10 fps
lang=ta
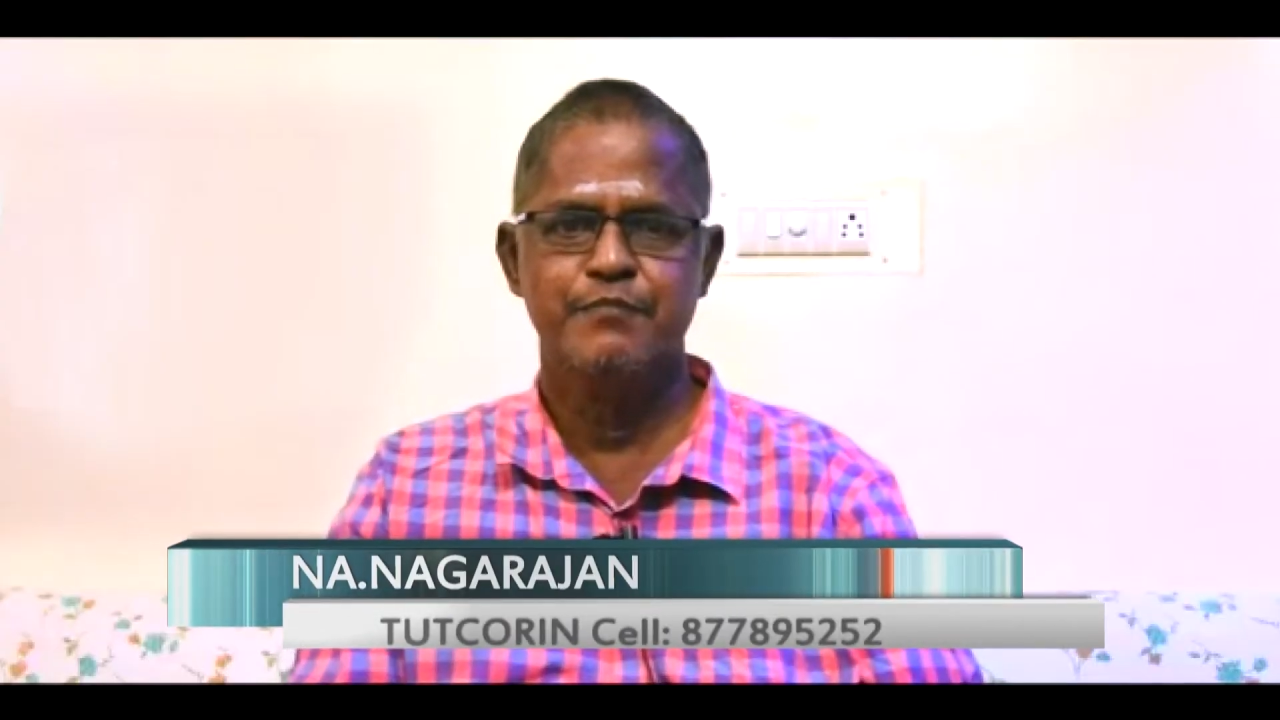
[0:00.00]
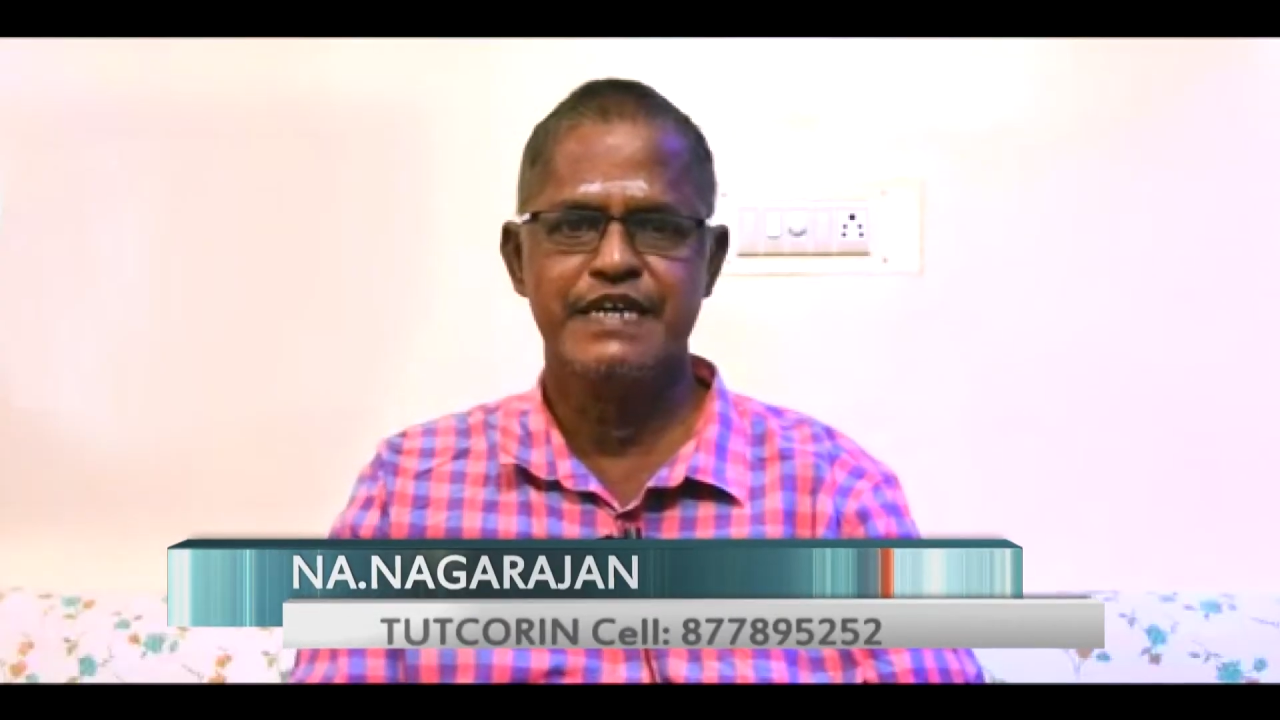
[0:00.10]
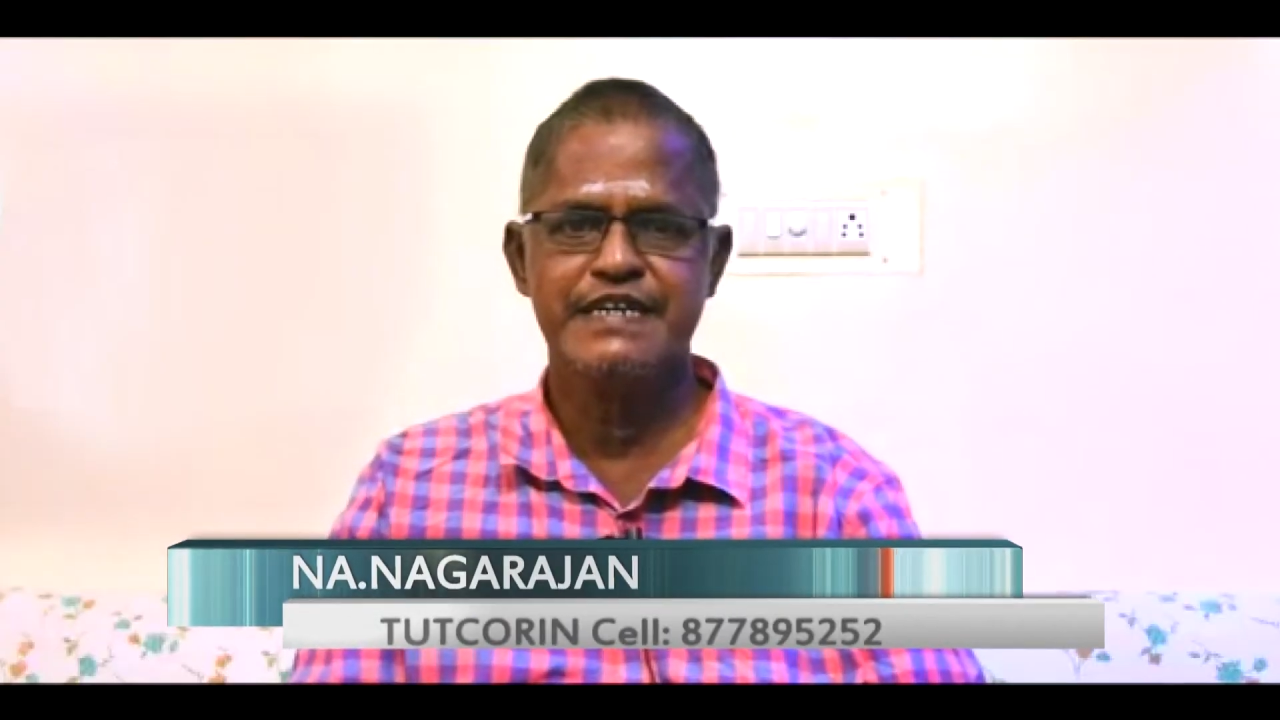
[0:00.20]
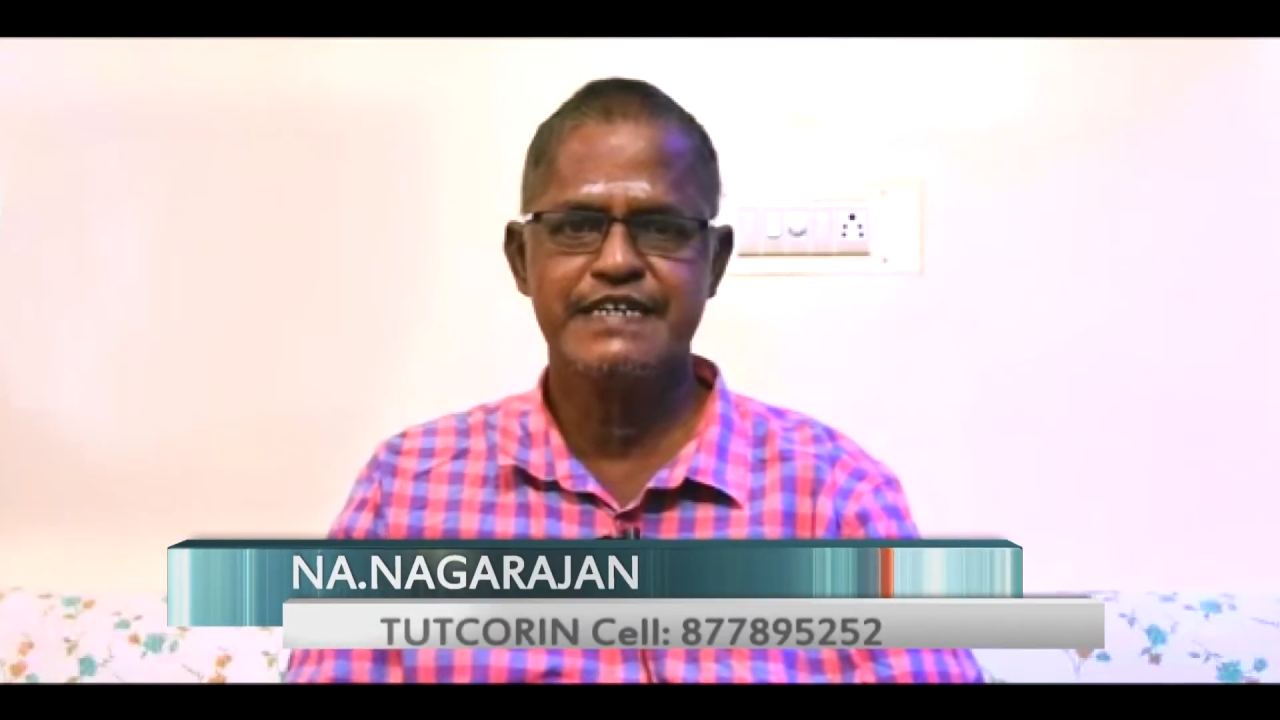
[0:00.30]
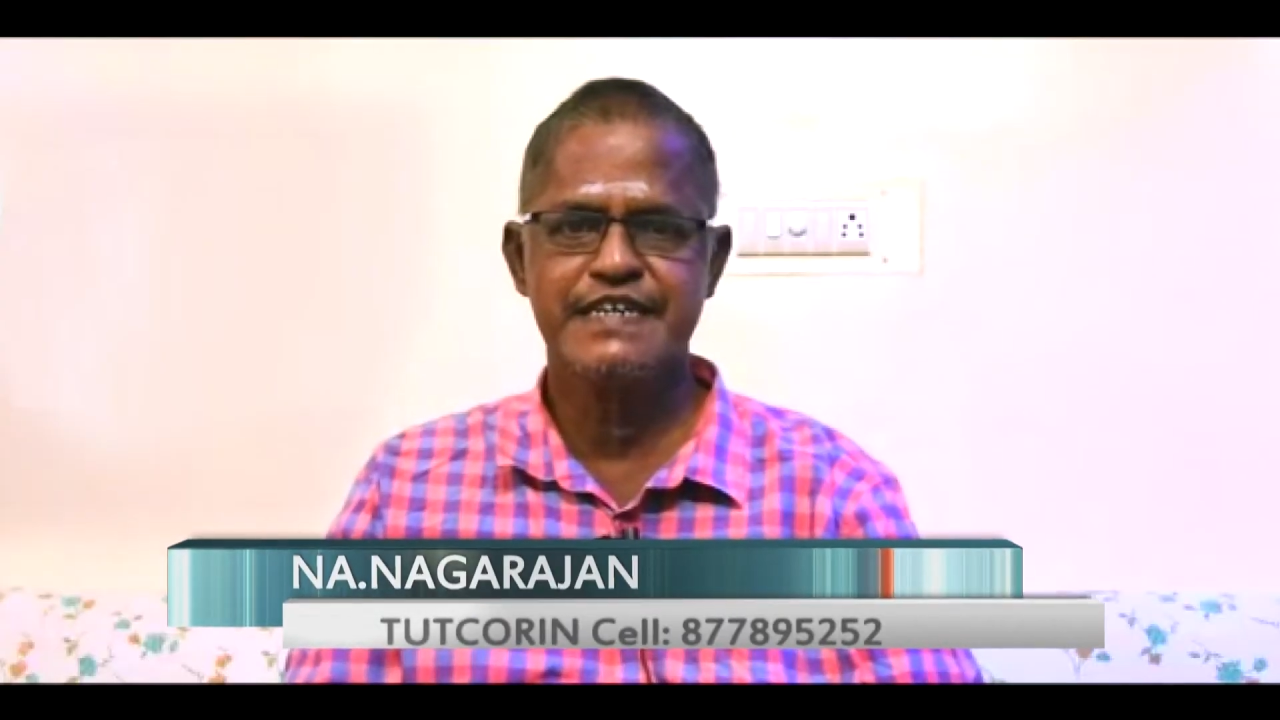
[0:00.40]

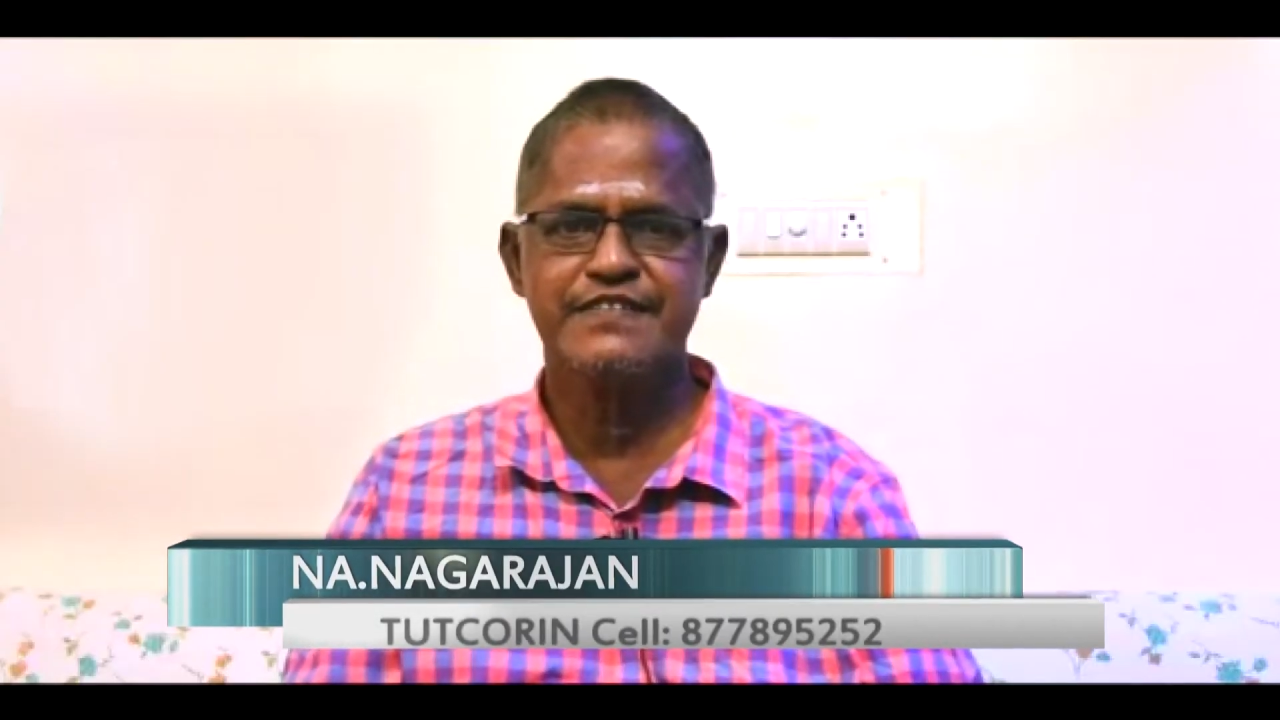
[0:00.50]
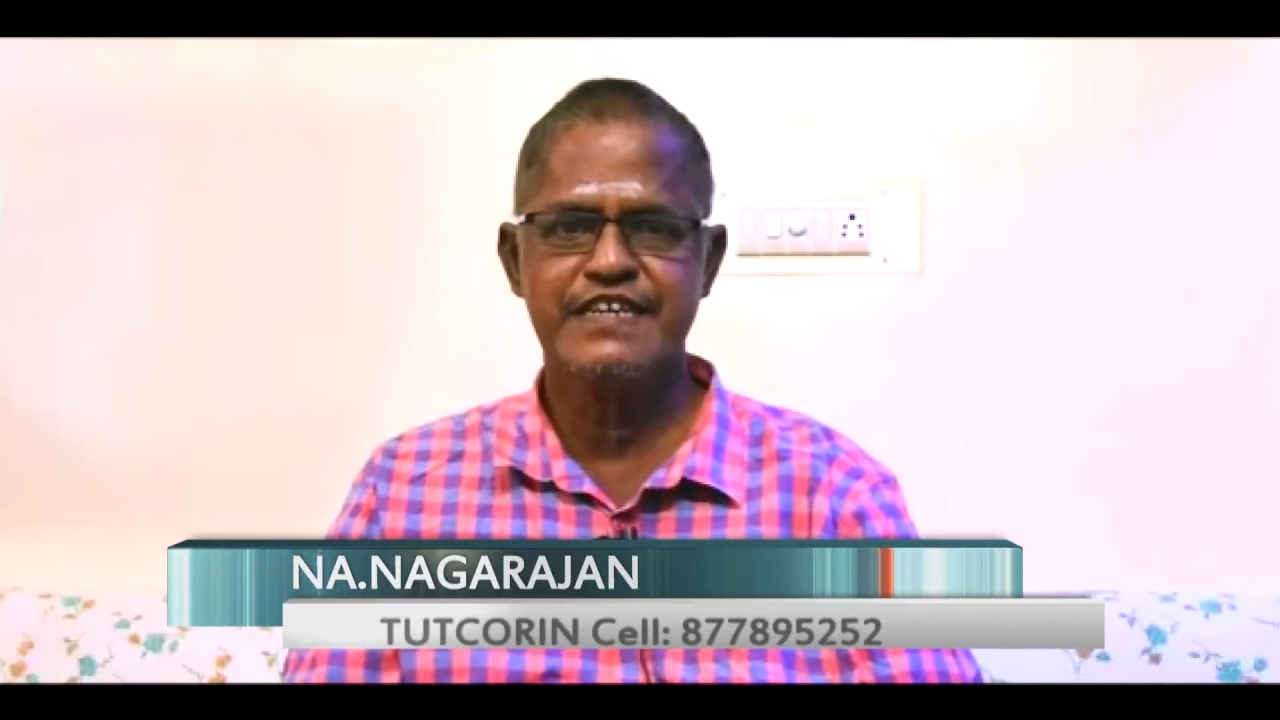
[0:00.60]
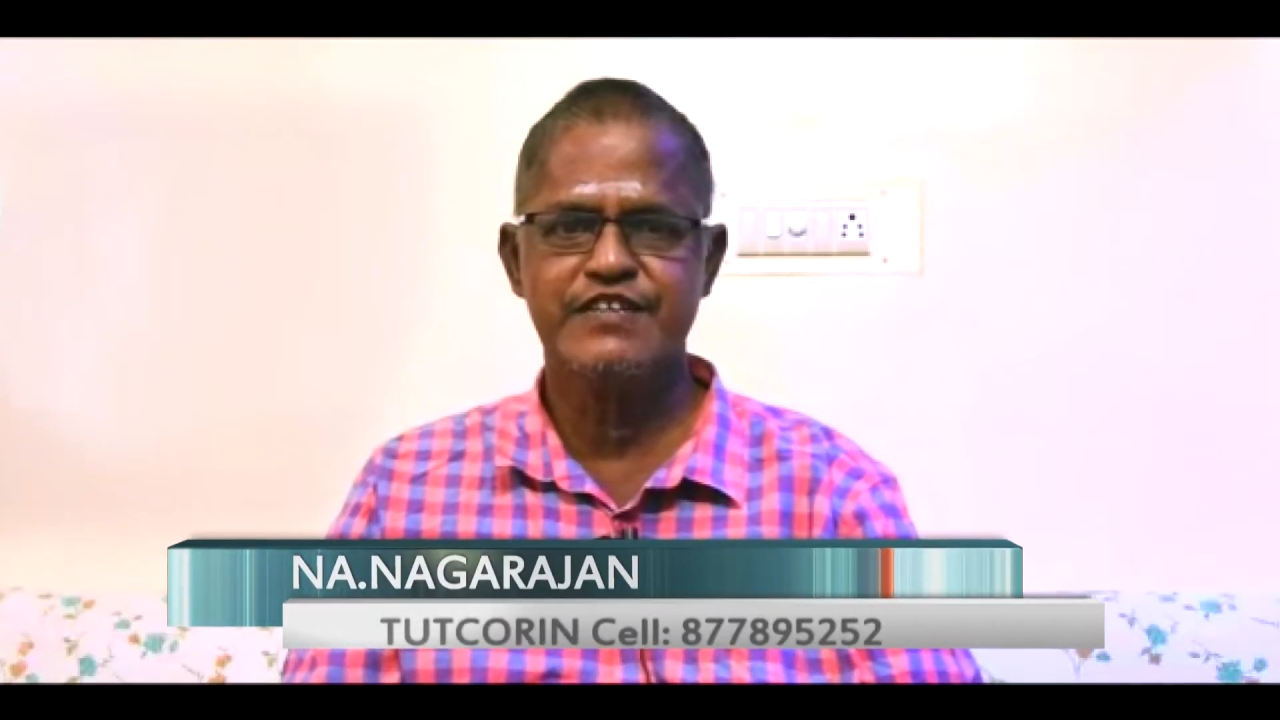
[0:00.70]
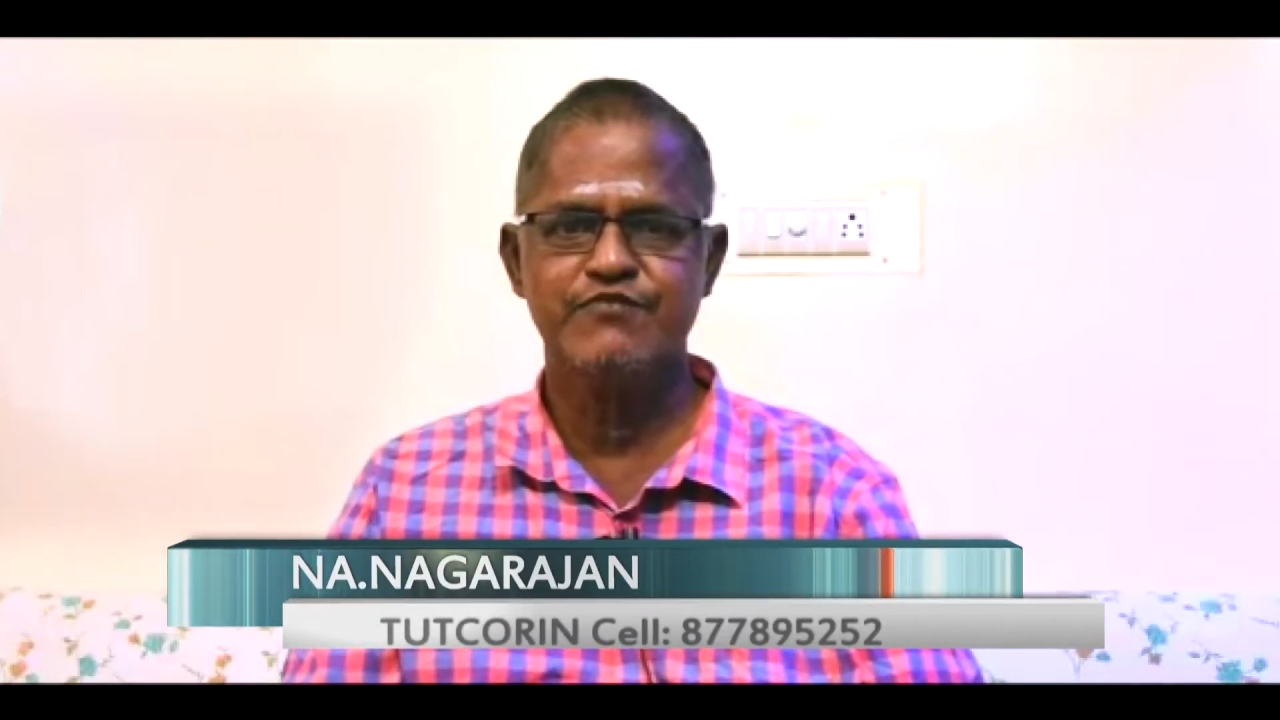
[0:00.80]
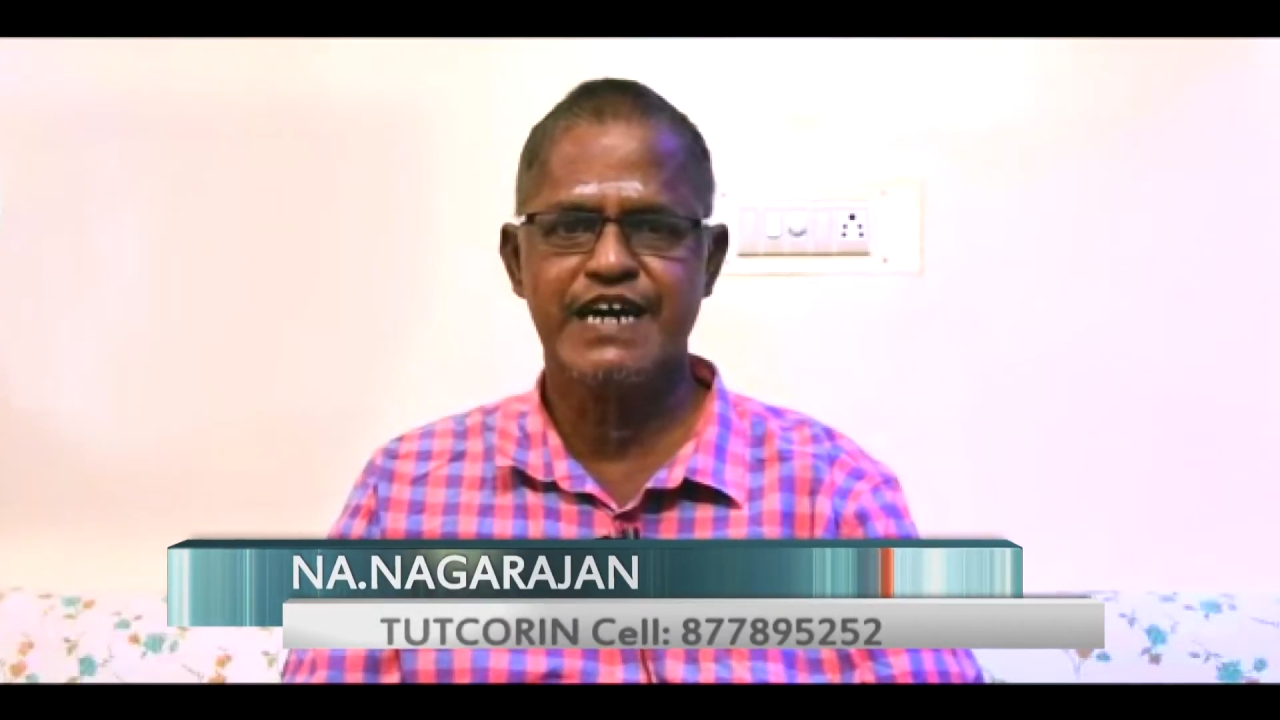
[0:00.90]
பதினெட்டாம் தேதி